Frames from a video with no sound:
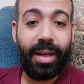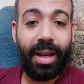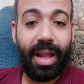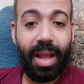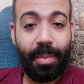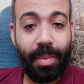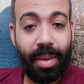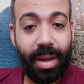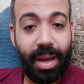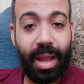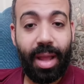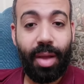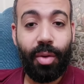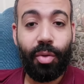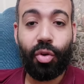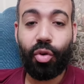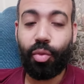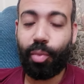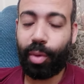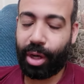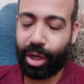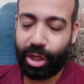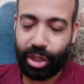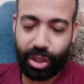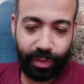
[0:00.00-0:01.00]
اللي عملها
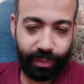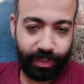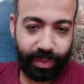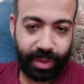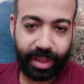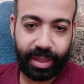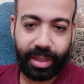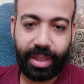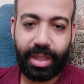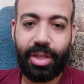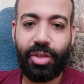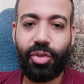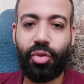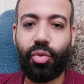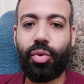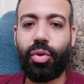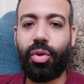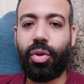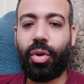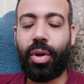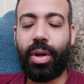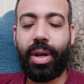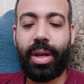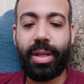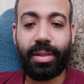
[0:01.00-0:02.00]
وانه ما كانش في تركيزه
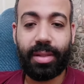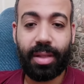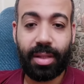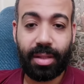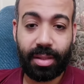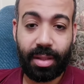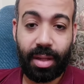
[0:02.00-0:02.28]
وانه كان لسه